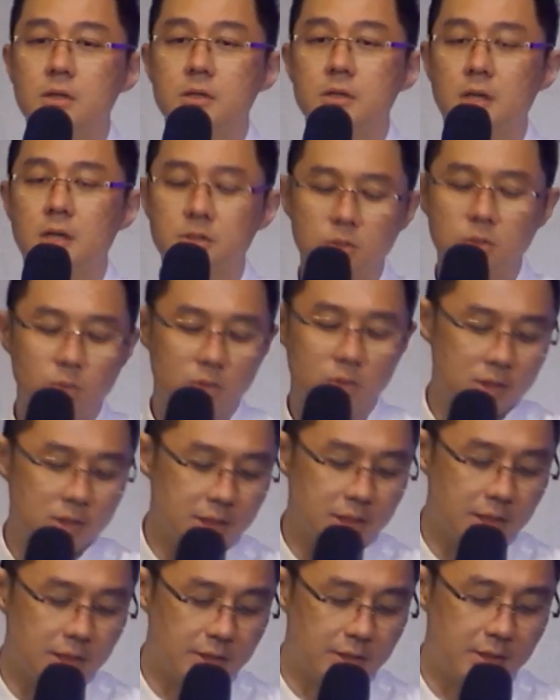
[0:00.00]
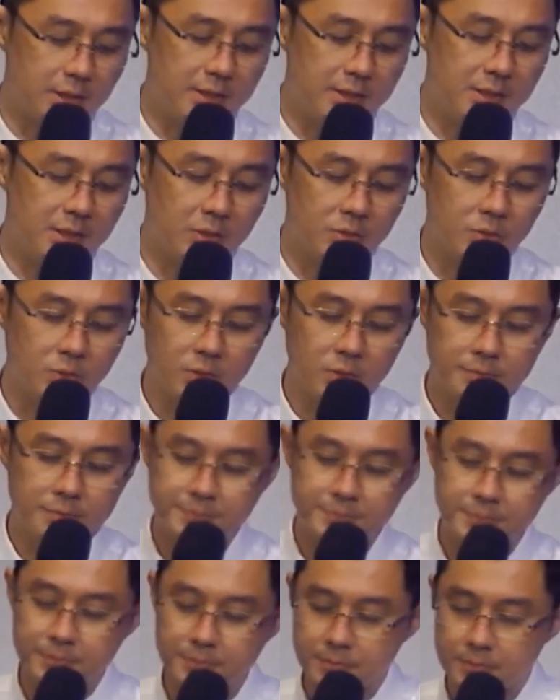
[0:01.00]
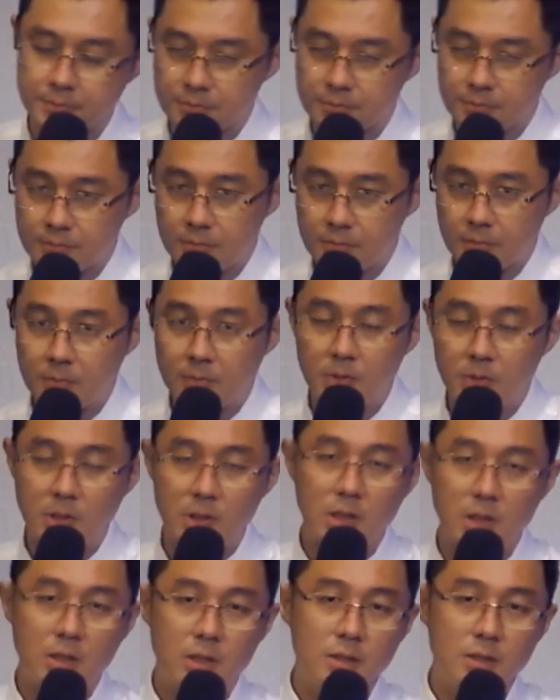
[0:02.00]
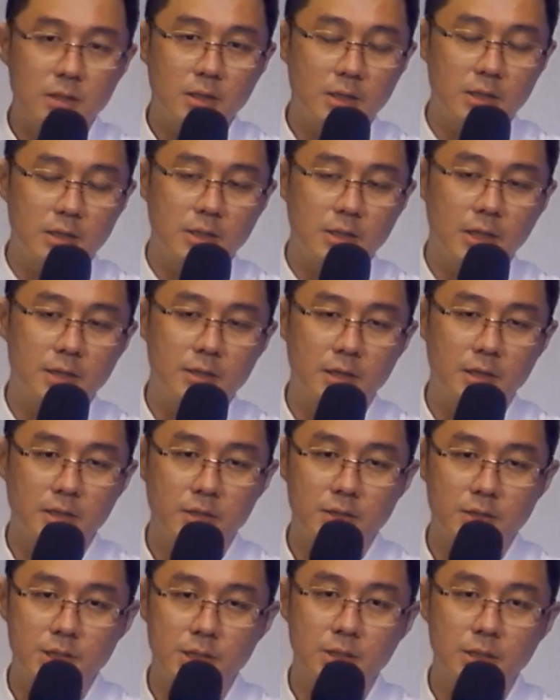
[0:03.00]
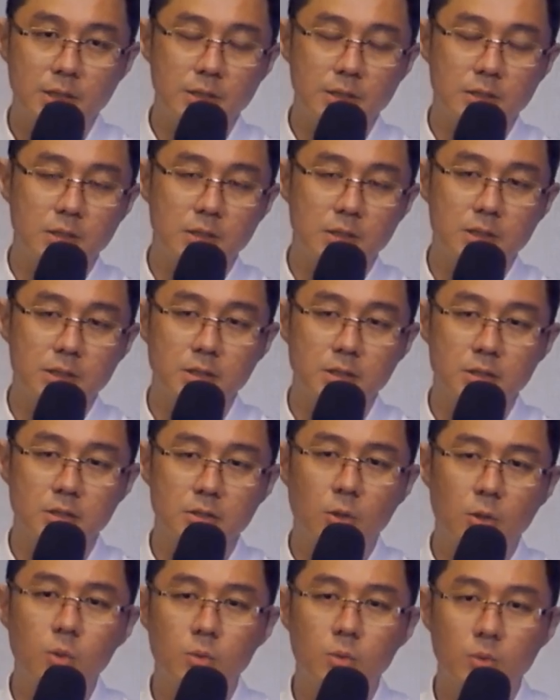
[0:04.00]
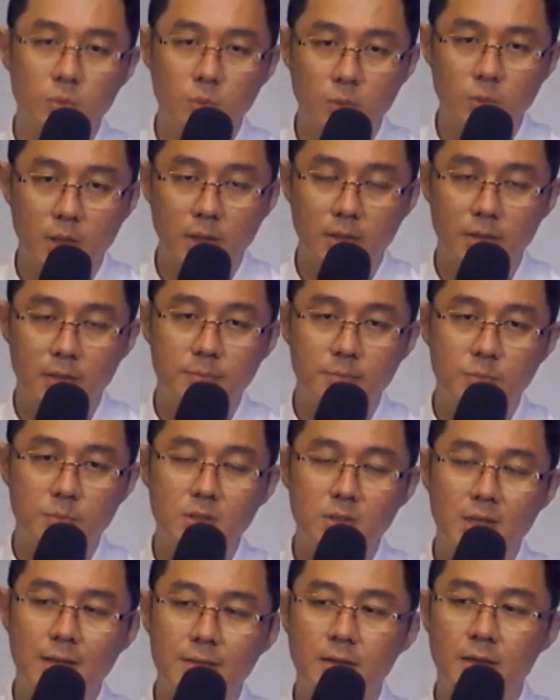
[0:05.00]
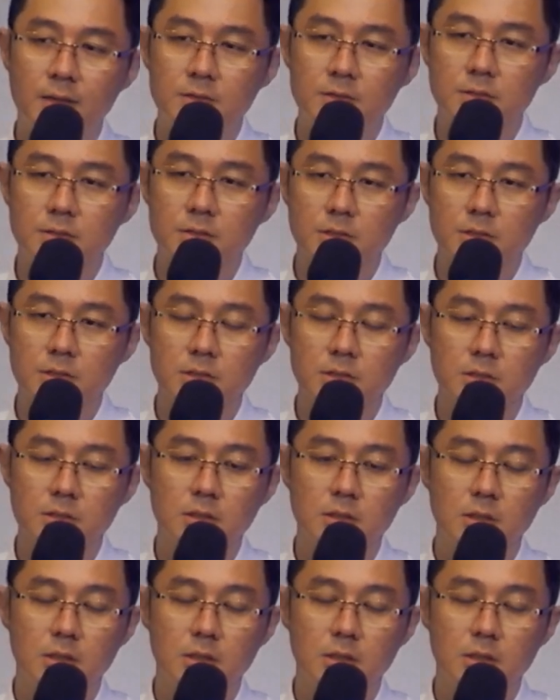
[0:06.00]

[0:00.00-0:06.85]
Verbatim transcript: 当时我的心里在想说，他的太太要经历的这个痛苦啊，不单单只是